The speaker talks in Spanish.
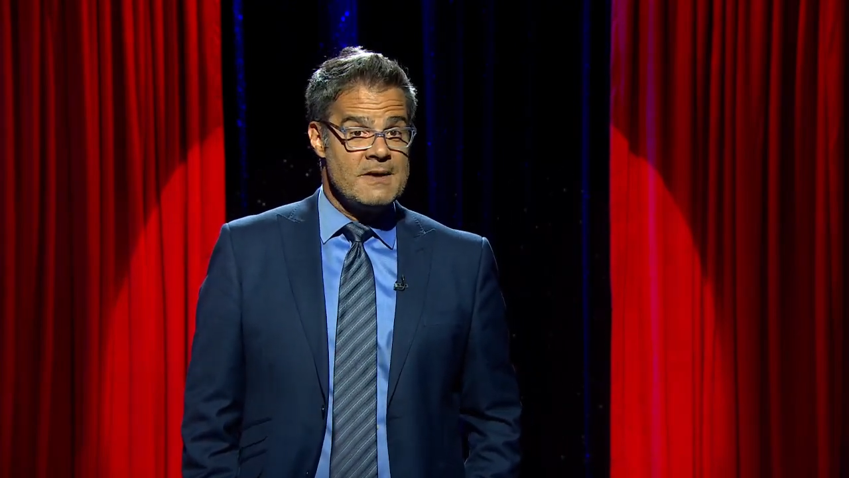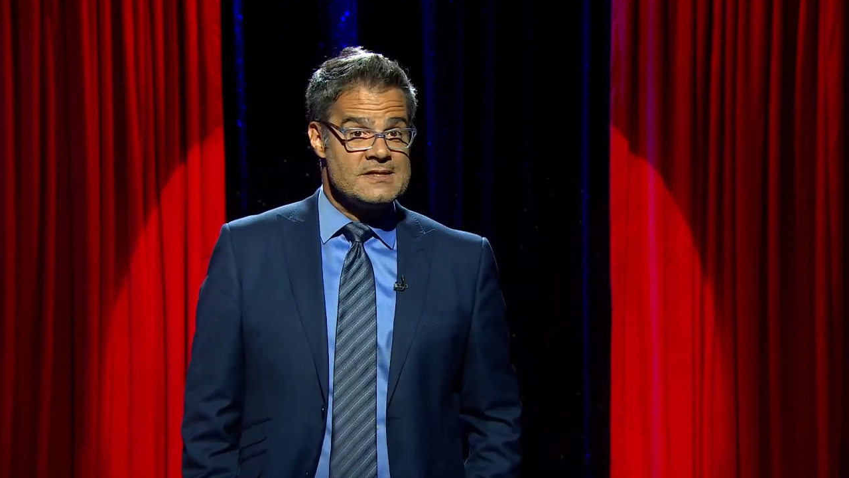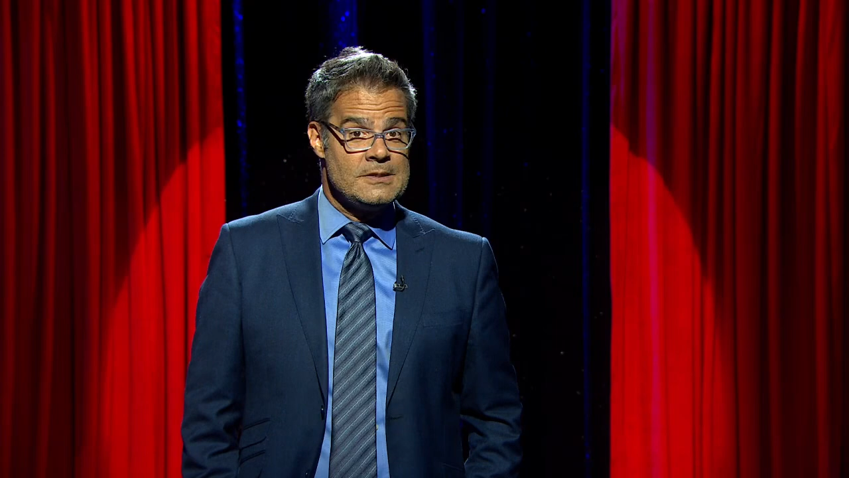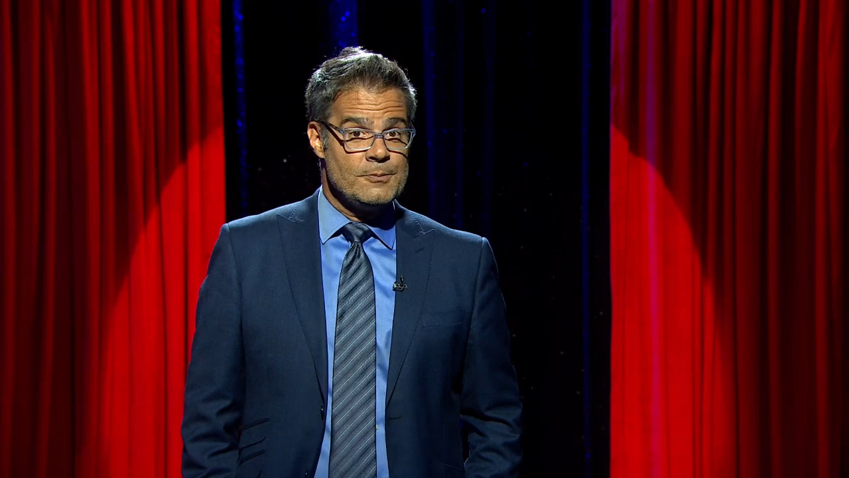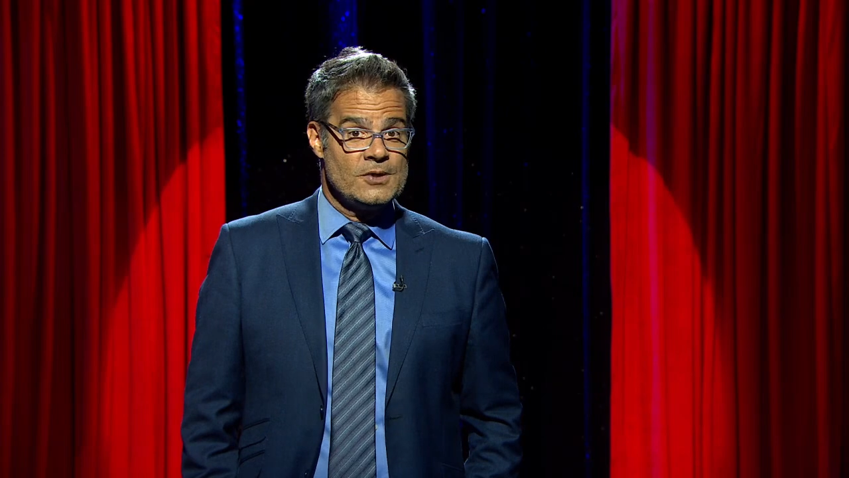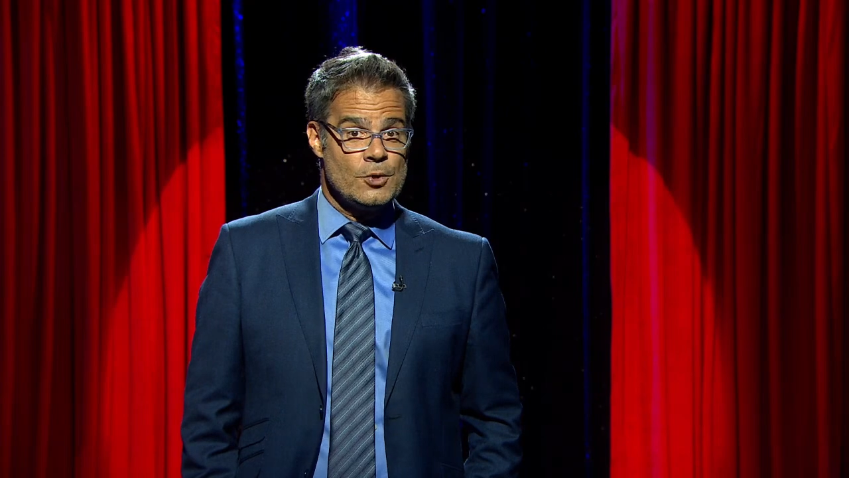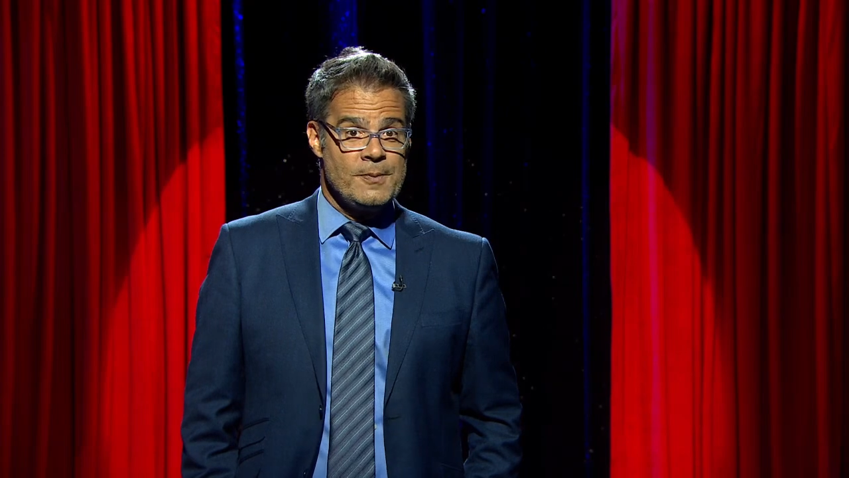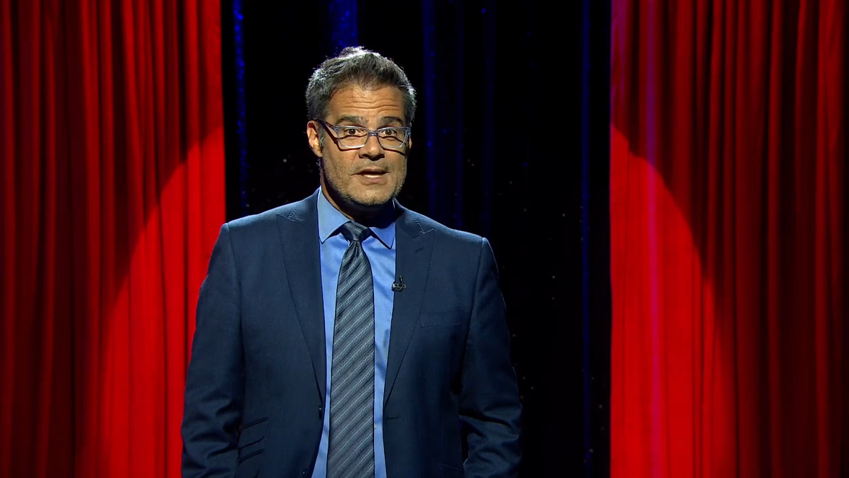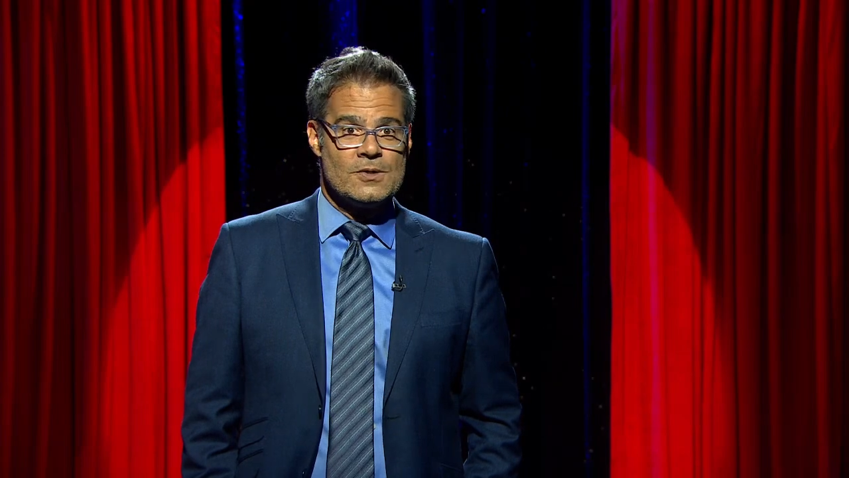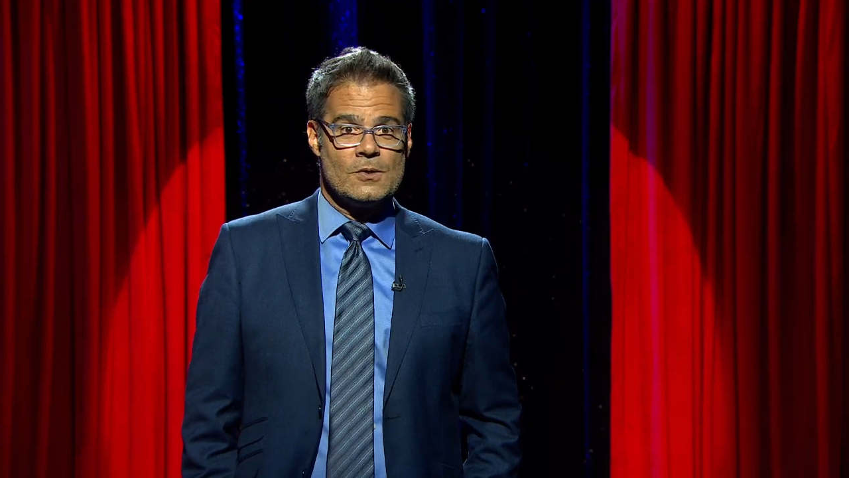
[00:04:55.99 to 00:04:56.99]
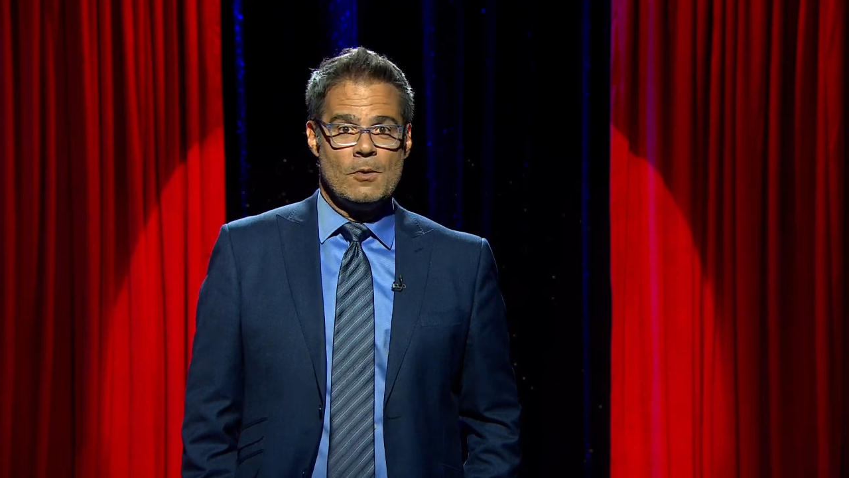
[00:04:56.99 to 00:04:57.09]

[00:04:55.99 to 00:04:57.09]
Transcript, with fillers: para ese tipo de atropellos.